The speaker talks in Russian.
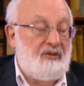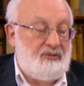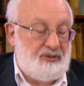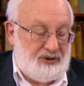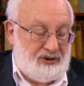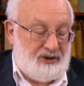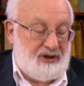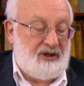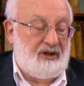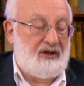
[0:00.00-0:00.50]

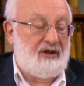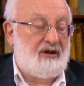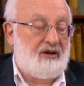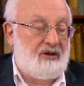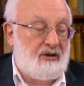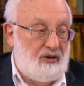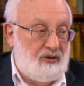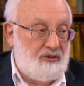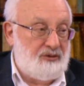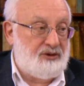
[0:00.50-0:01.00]
Вообще
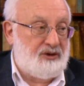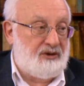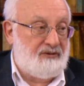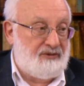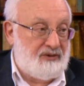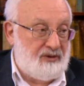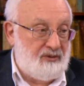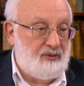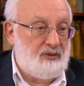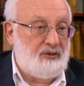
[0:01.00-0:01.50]
ключ
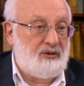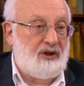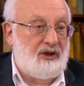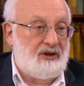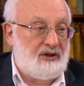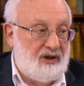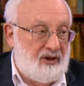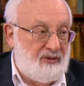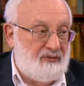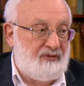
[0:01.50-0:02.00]
ко всему –
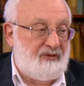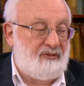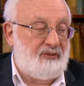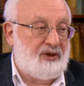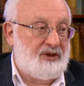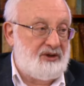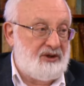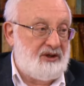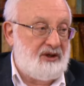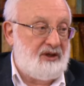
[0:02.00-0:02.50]
это в
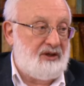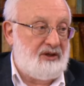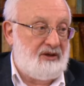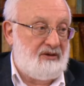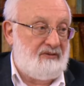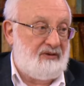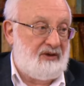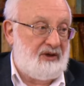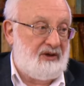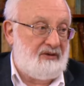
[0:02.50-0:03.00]

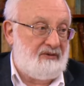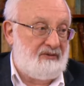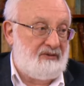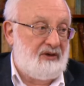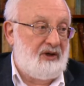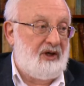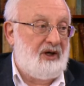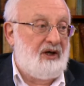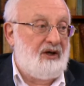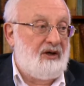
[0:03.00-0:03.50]
объединении
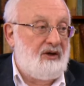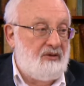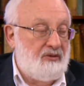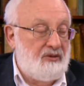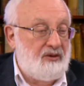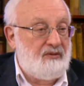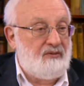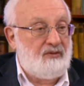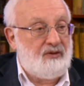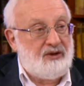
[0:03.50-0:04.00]
евреев. И
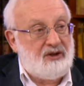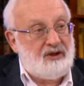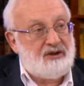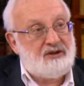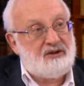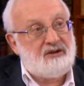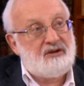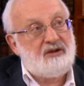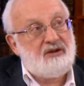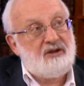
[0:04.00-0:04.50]
у него
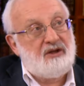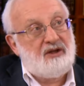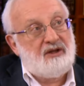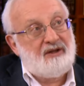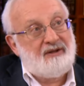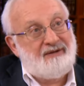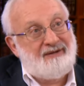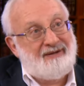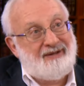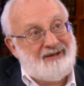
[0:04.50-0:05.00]
есть
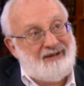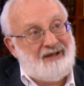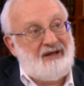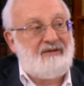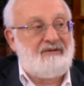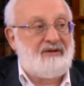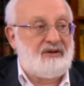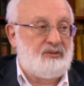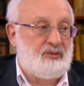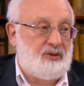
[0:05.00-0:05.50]

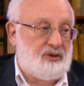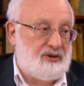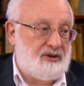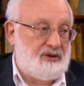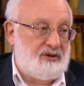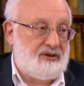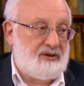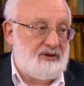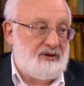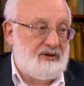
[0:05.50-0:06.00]
такая
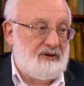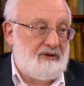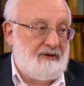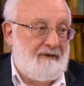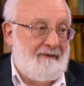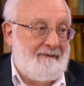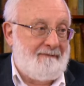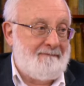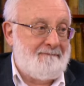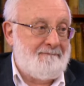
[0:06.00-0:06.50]
возможность.
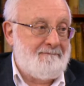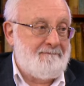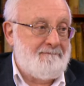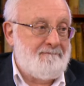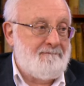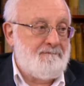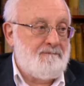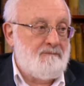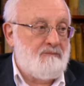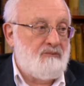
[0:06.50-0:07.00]

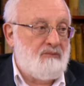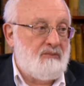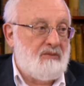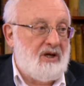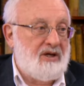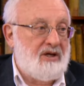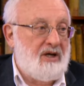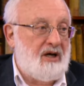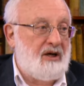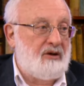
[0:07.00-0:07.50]
Вот
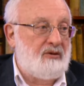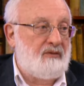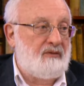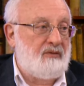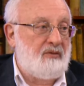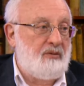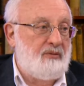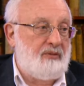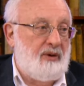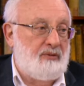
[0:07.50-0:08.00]
следующая новость. Я
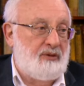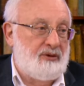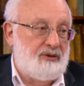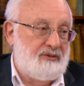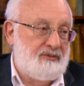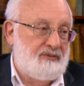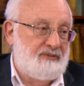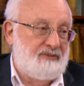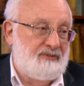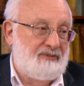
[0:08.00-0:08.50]
готов ему
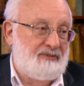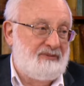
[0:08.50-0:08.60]
помочь.